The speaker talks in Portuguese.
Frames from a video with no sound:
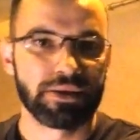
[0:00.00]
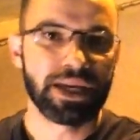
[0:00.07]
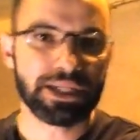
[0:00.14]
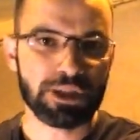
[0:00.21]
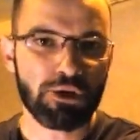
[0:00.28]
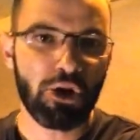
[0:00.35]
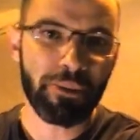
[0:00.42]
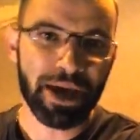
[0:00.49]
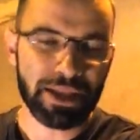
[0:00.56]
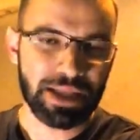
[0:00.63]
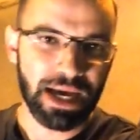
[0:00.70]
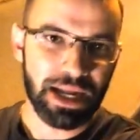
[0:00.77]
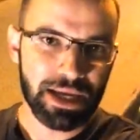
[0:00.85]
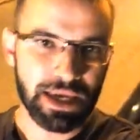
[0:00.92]
Deixa seu
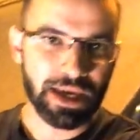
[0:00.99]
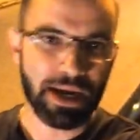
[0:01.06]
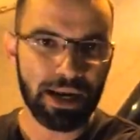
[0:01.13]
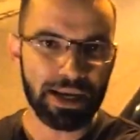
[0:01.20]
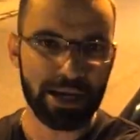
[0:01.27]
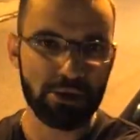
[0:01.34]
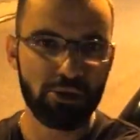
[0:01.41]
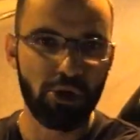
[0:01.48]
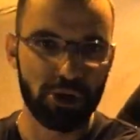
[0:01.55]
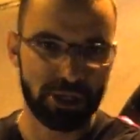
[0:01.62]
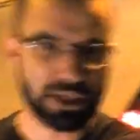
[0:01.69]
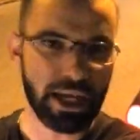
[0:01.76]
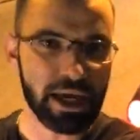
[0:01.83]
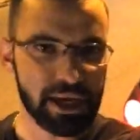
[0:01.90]
comentário aqui, clica no
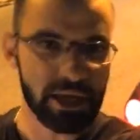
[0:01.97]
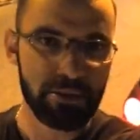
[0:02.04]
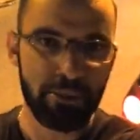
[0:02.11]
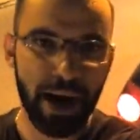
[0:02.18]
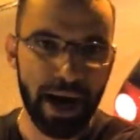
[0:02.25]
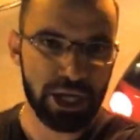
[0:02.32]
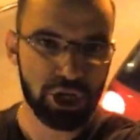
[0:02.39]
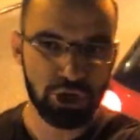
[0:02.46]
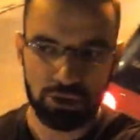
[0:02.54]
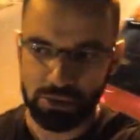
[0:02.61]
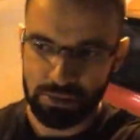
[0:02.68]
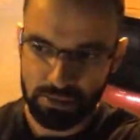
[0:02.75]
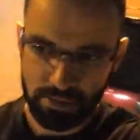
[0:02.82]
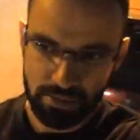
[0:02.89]
gostei aqui embaixo.
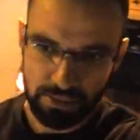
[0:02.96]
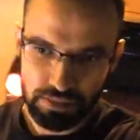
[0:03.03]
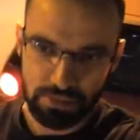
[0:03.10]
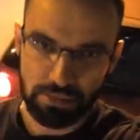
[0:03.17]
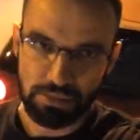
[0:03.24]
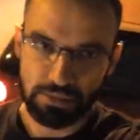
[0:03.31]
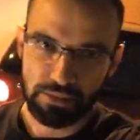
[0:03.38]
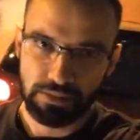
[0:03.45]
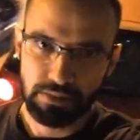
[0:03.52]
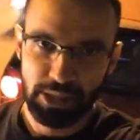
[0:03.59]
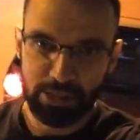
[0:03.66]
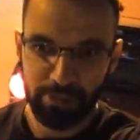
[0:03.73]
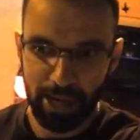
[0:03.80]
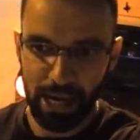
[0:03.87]

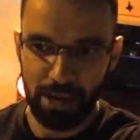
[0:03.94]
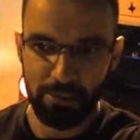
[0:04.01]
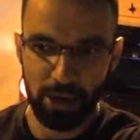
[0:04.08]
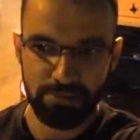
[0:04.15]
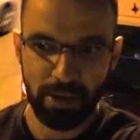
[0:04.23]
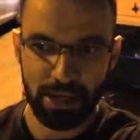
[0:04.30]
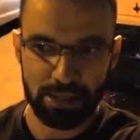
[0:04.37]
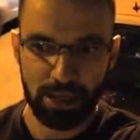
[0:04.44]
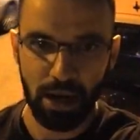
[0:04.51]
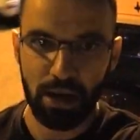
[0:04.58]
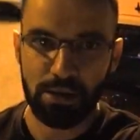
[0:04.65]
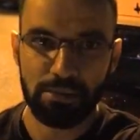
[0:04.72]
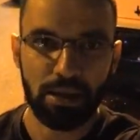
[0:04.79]
Esperar a moto passar.